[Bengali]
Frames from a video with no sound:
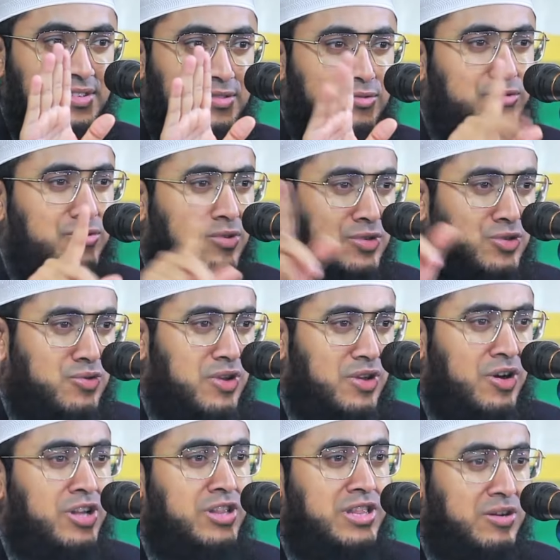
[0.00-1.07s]
তুই তো
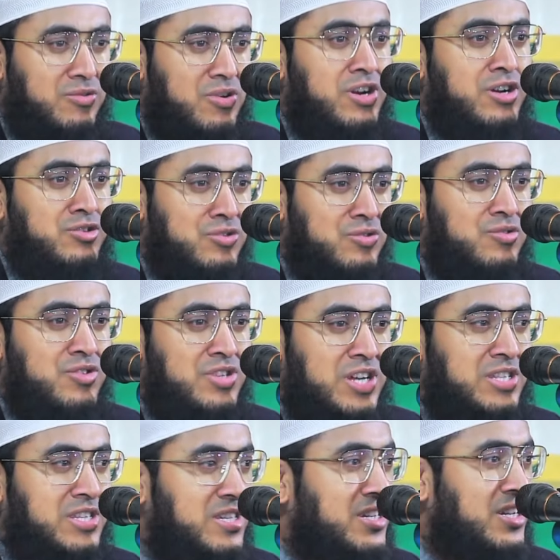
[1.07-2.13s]
রসুলকে হত্যা করার জন্য
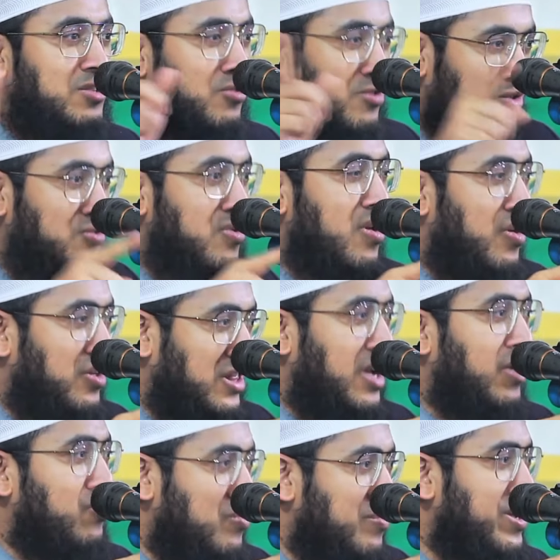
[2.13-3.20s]
যাচ্ছিস সে তো রসুলকে হত্যা
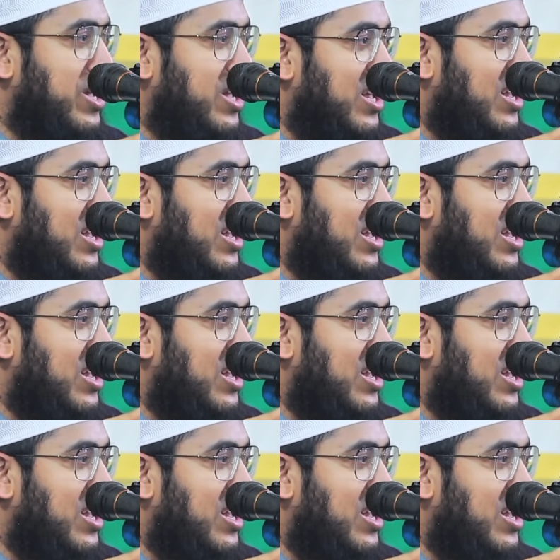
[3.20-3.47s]
করবে